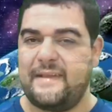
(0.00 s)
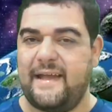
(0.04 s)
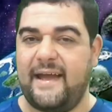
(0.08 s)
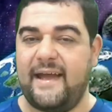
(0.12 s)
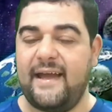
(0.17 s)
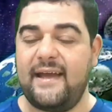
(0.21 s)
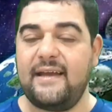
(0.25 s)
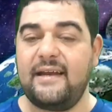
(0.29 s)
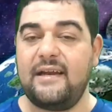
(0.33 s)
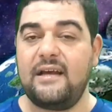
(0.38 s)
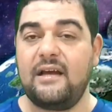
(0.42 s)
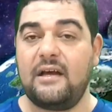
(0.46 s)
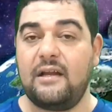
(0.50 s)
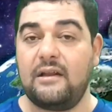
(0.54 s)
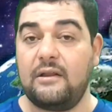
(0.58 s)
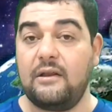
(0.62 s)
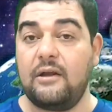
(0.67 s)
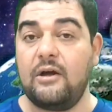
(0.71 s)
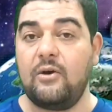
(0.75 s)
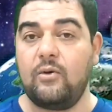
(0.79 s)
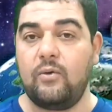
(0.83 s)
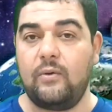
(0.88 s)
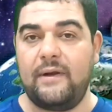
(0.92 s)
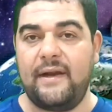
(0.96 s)
تعالى
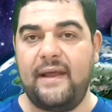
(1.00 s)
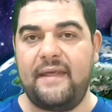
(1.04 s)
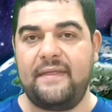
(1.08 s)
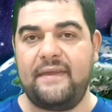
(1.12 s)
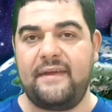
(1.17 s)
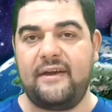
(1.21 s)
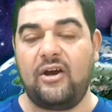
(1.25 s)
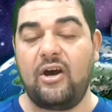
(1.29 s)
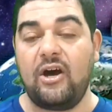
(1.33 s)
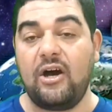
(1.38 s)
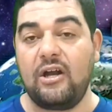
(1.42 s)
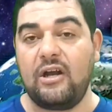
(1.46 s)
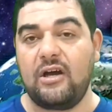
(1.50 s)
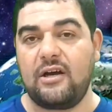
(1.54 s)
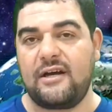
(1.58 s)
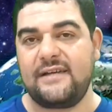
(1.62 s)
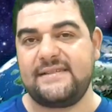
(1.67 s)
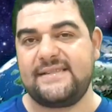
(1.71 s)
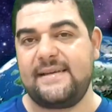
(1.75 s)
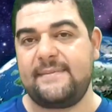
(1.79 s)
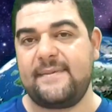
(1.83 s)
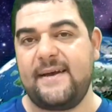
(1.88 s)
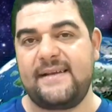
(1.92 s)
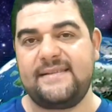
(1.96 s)
الله الذي خلق
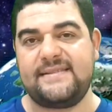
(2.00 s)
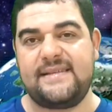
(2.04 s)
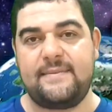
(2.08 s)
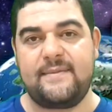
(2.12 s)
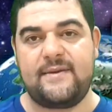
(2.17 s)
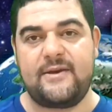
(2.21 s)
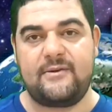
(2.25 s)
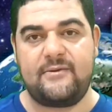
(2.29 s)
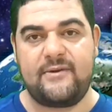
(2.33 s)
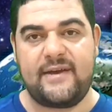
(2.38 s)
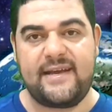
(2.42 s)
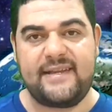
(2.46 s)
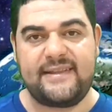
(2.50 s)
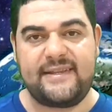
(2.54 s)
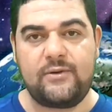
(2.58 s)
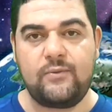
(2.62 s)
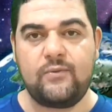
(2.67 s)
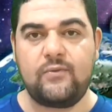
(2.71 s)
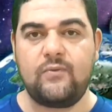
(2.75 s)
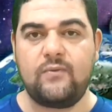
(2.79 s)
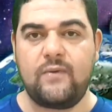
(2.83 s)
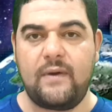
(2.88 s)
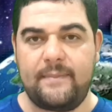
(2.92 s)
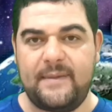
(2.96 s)
سبع سماوات
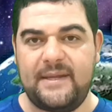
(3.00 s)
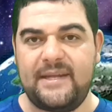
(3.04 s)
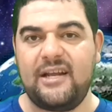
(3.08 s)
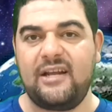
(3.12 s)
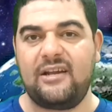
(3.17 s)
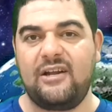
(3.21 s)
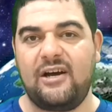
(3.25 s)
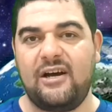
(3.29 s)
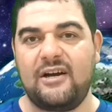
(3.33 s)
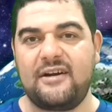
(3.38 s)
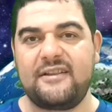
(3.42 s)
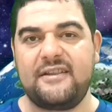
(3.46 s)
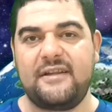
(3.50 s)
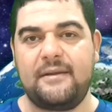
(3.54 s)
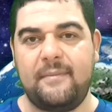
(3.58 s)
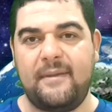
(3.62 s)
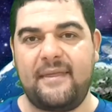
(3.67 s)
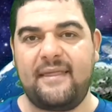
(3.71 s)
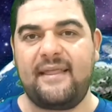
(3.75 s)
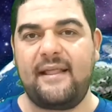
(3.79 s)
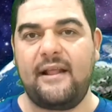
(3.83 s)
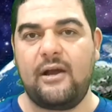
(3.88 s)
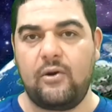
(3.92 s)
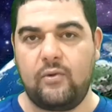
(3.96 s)
ومن الأرض
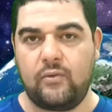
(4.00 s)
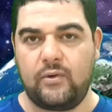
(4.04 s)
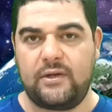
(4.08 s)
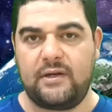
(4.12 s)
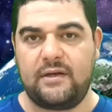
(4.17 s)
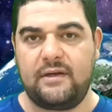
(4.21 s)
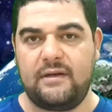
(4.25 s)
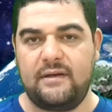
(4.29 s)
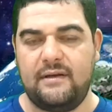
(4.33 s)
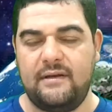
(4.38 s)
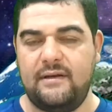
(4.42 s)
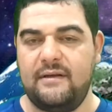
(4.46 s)
مثلهن